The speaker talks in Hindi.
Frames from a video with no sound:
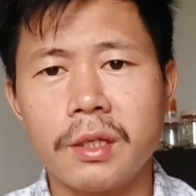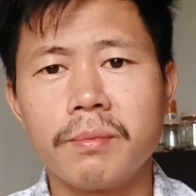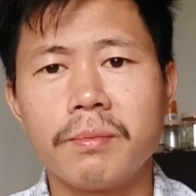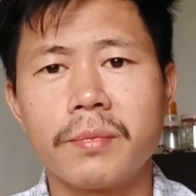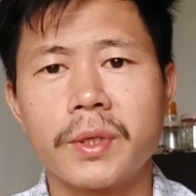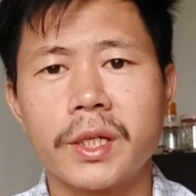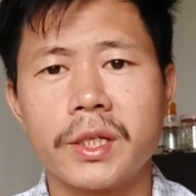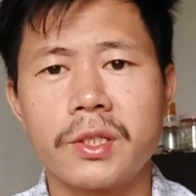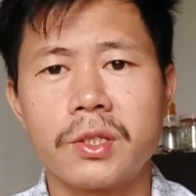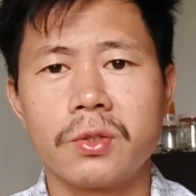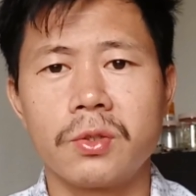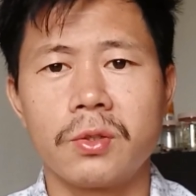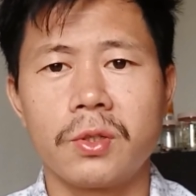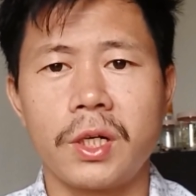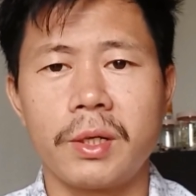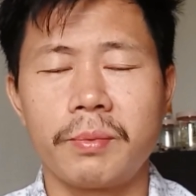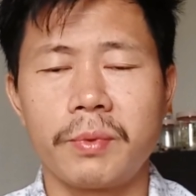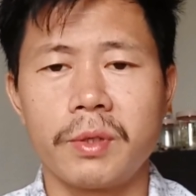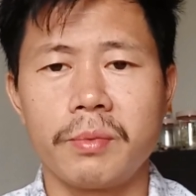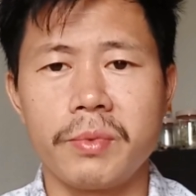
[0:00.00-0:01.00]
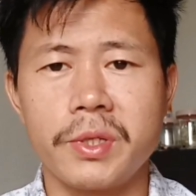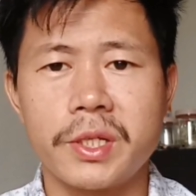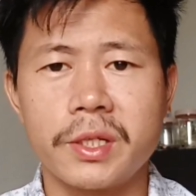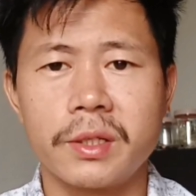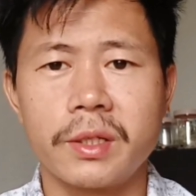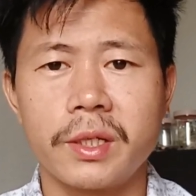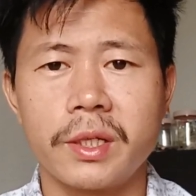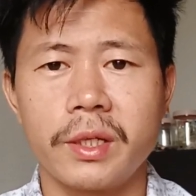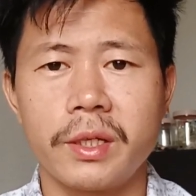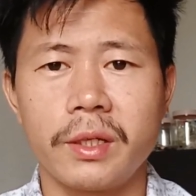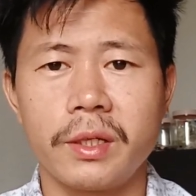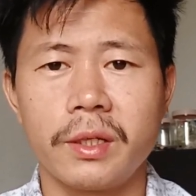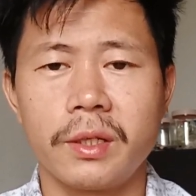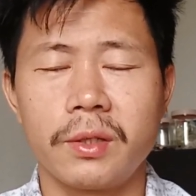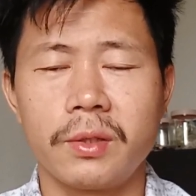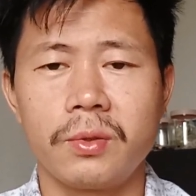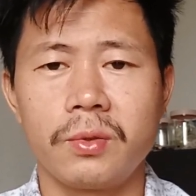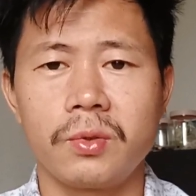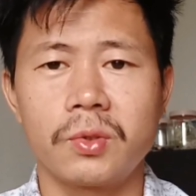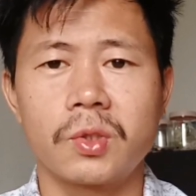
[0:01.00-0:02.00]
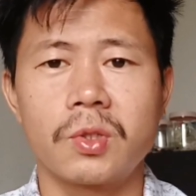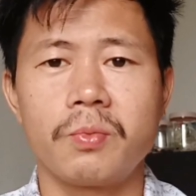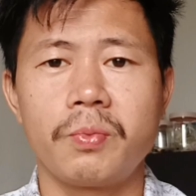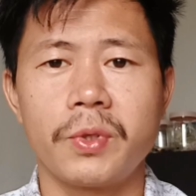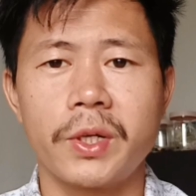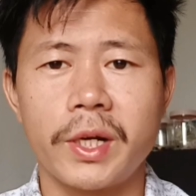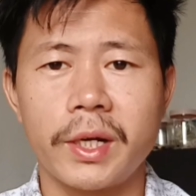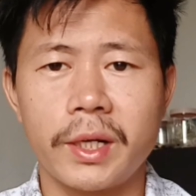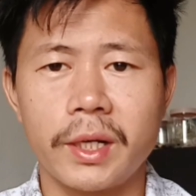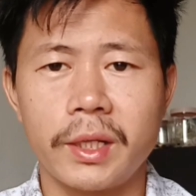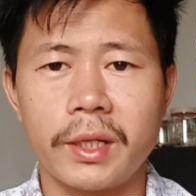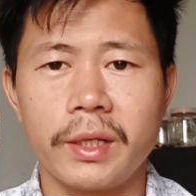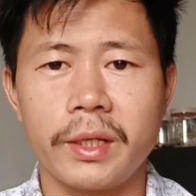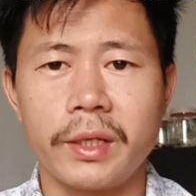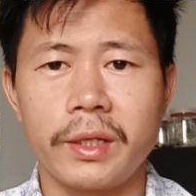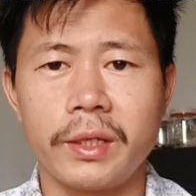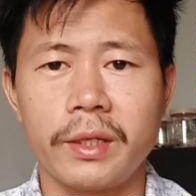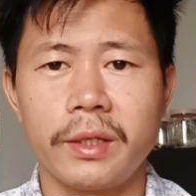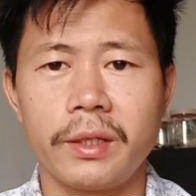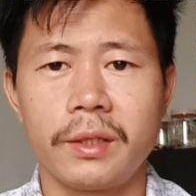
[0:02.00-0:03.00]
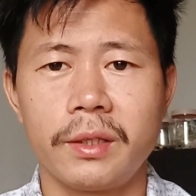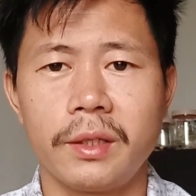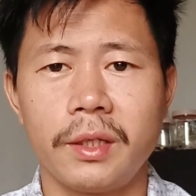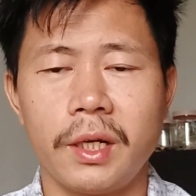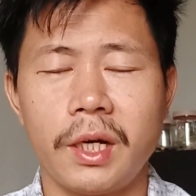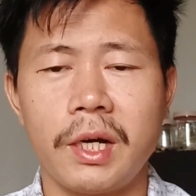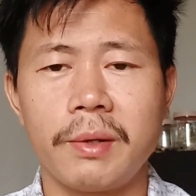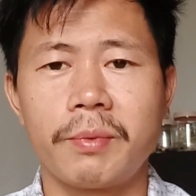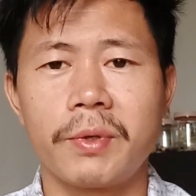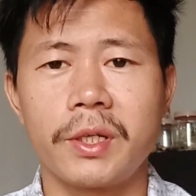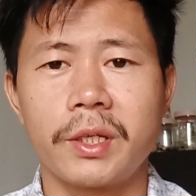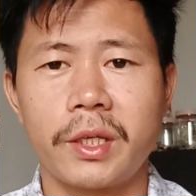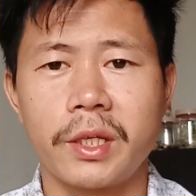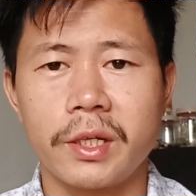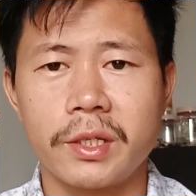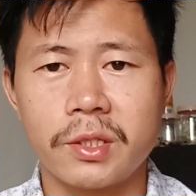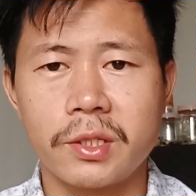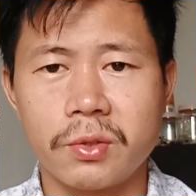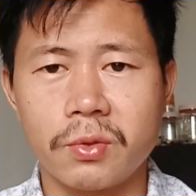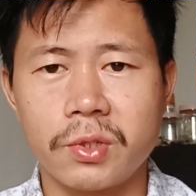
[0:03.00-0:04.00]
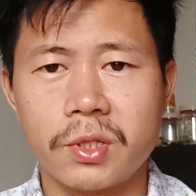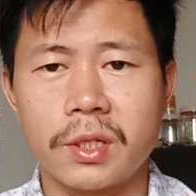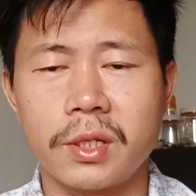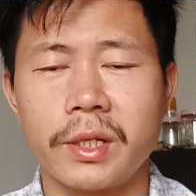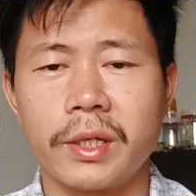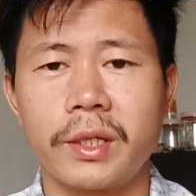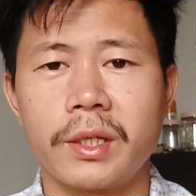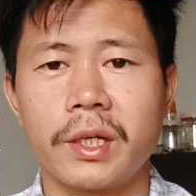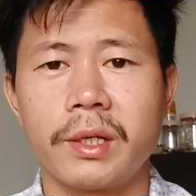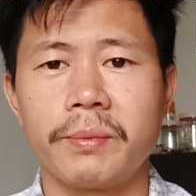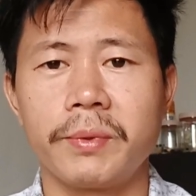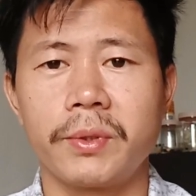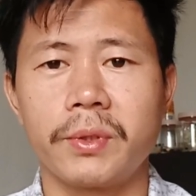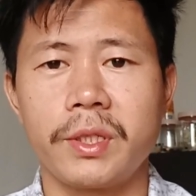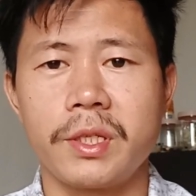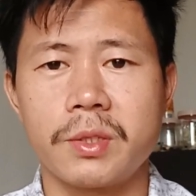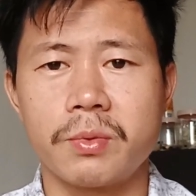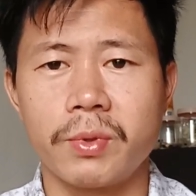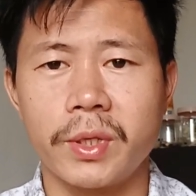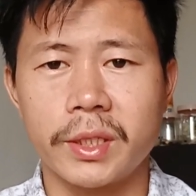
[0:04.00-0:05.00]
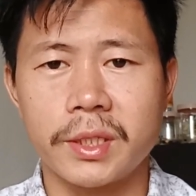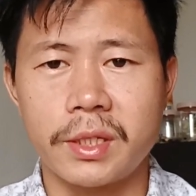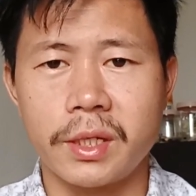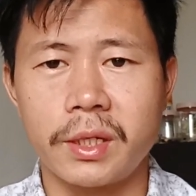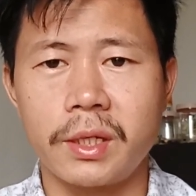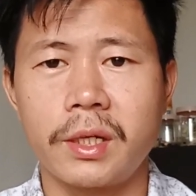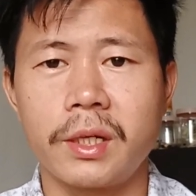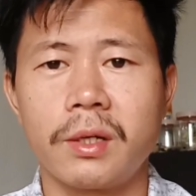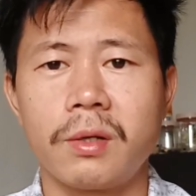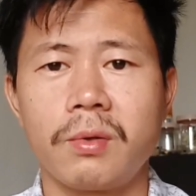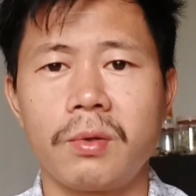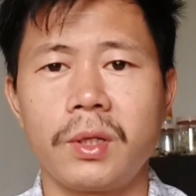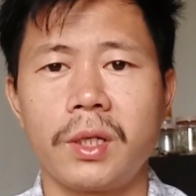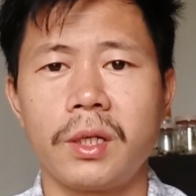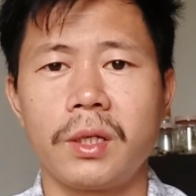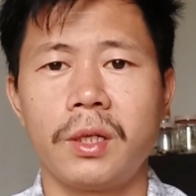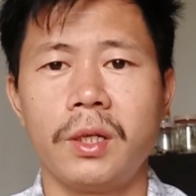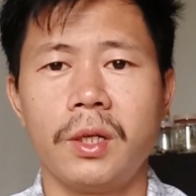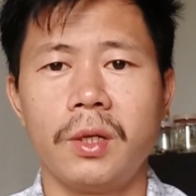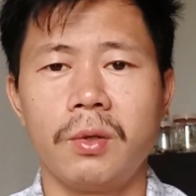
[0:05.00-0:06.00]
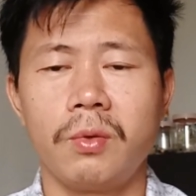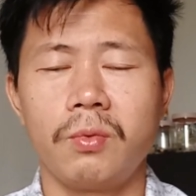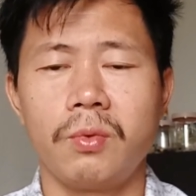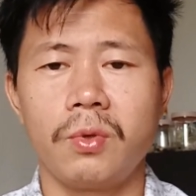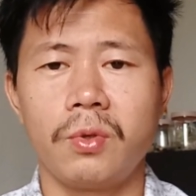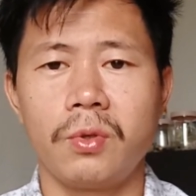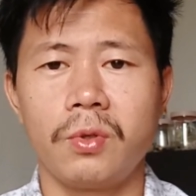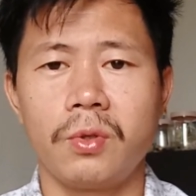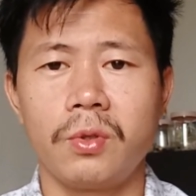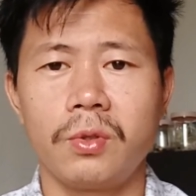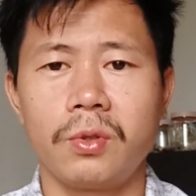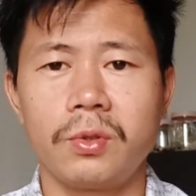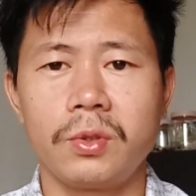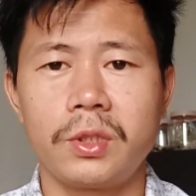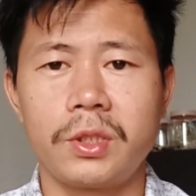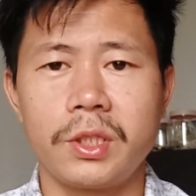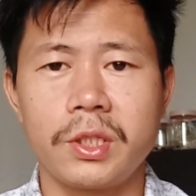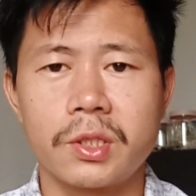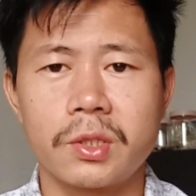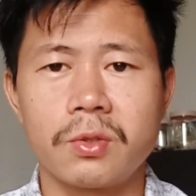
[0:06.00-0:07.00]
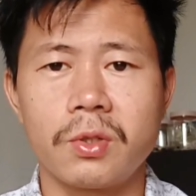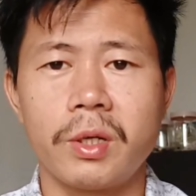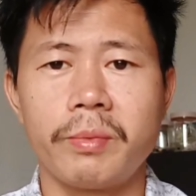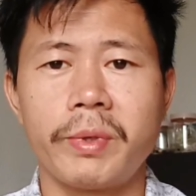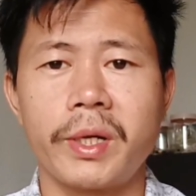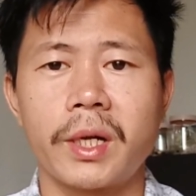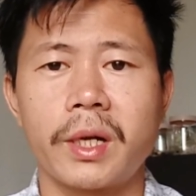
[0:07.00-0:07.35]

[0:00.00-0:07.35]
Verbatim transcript: टीम का जो आपका मिशन है उसको पूरा करना है आपका क्या सोच लेके आप लोग इस वक्त चल रहा होगा वो चीज़ को